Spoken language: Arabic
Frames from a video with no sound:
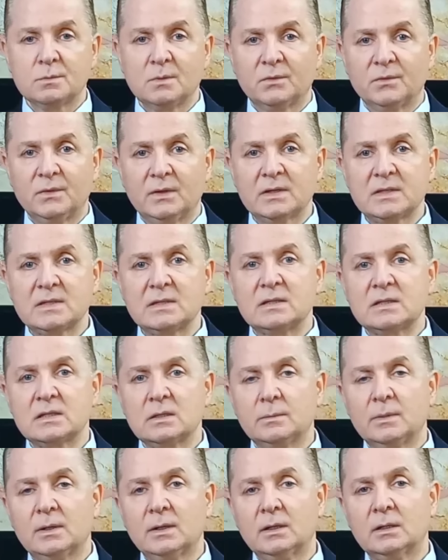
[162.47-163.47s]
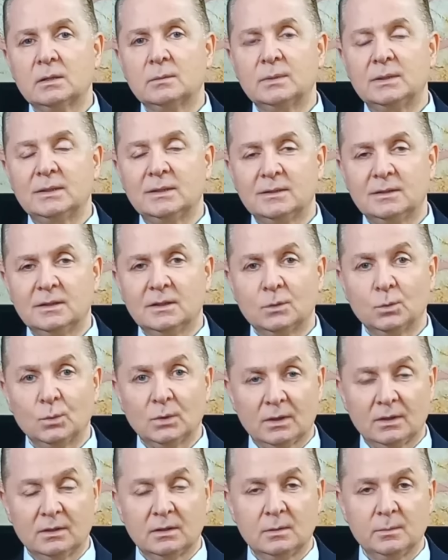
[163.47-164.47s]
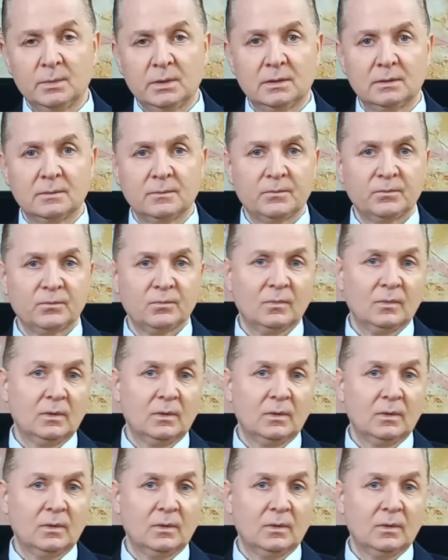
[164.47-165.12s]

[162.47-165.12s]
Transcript: مفاصل صباحي باليدين والقدمين